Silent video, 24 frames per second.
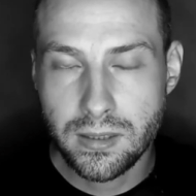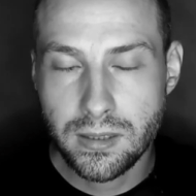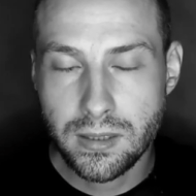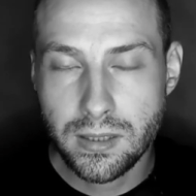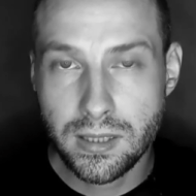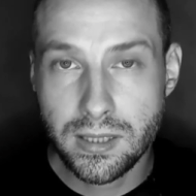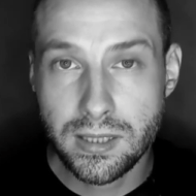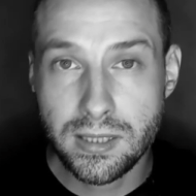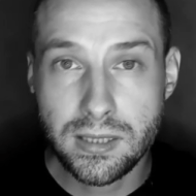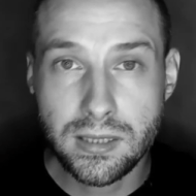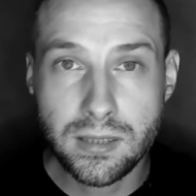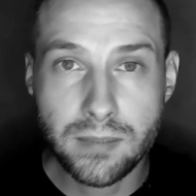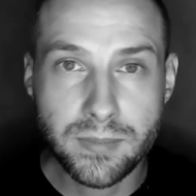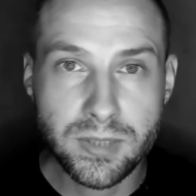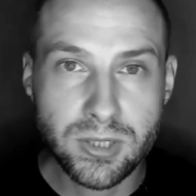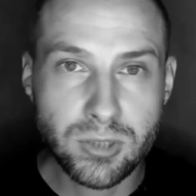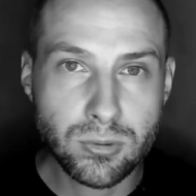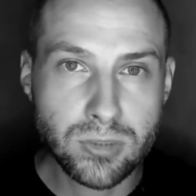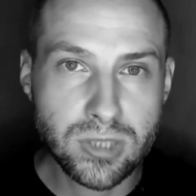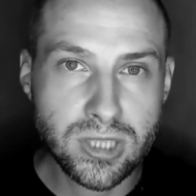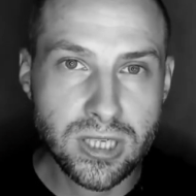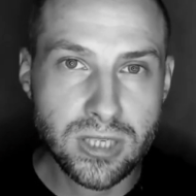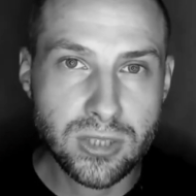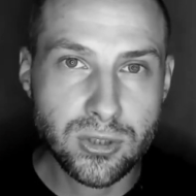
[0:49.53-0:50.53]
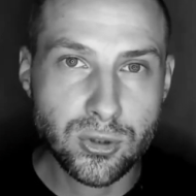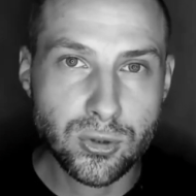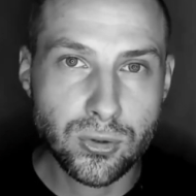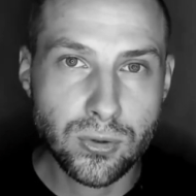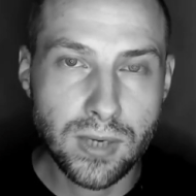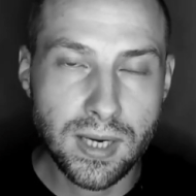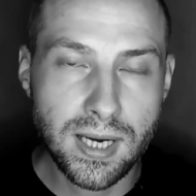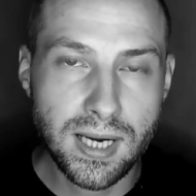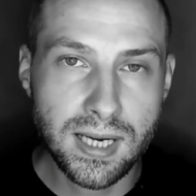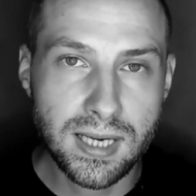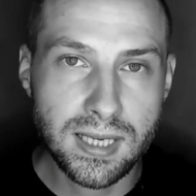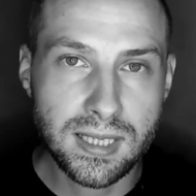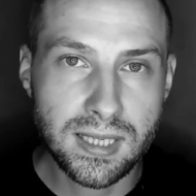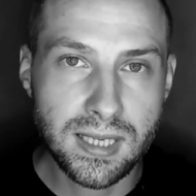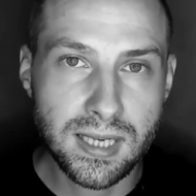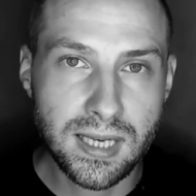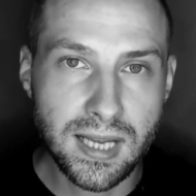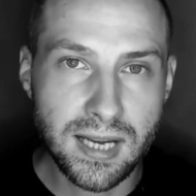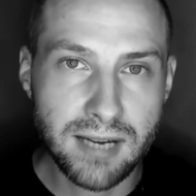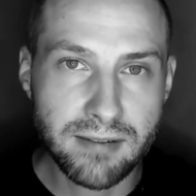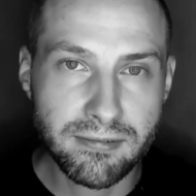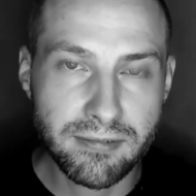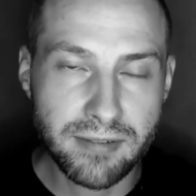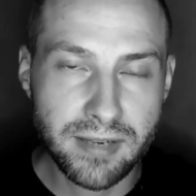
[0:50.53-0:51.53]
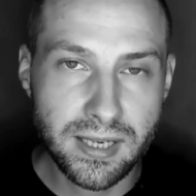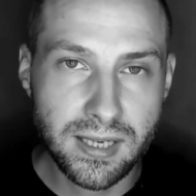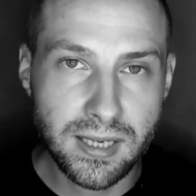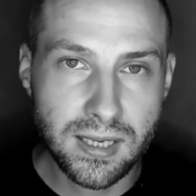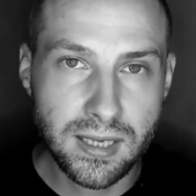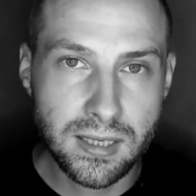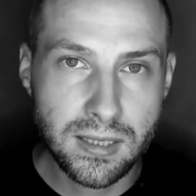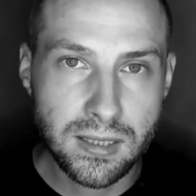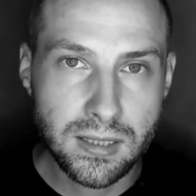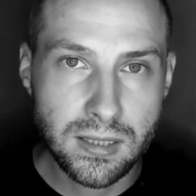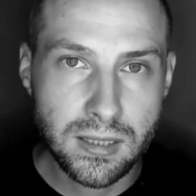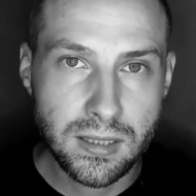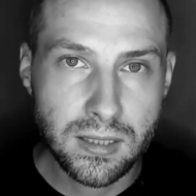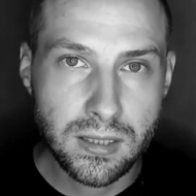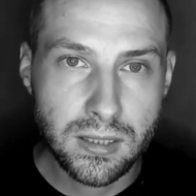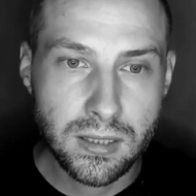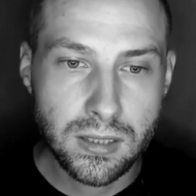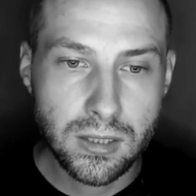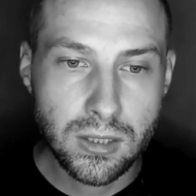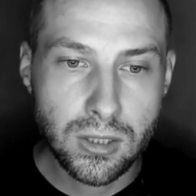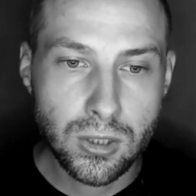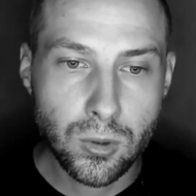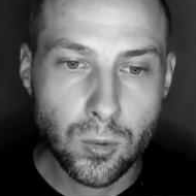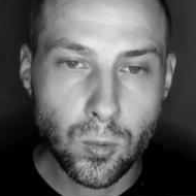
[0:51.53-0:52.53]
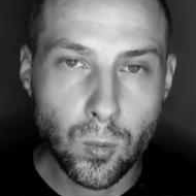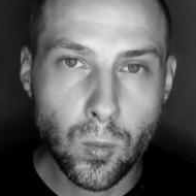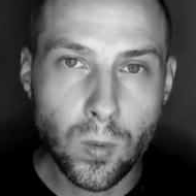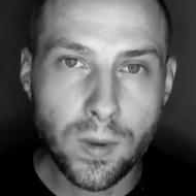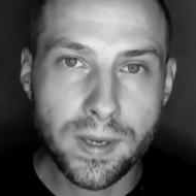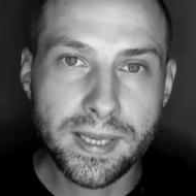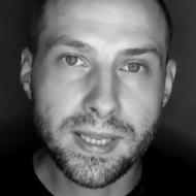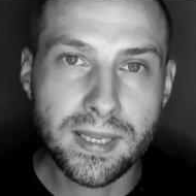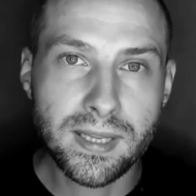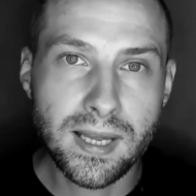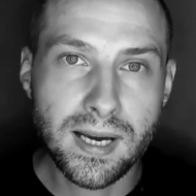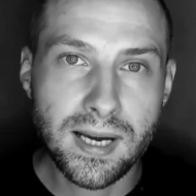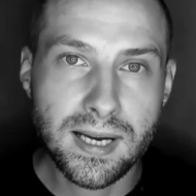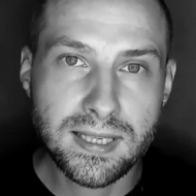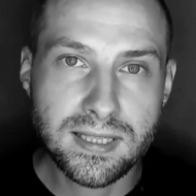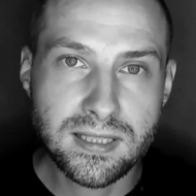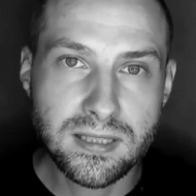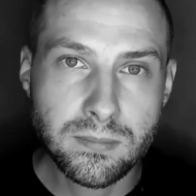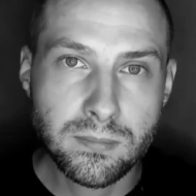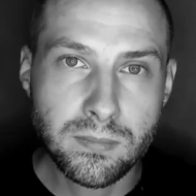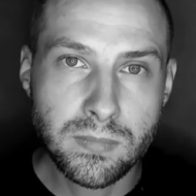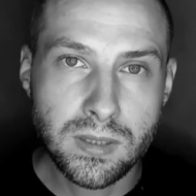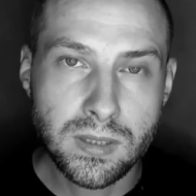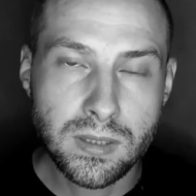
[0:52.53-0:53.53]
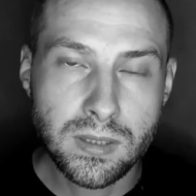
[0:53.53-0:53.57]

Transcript: عندما تشجع أحد الأفرقة هو ينهزم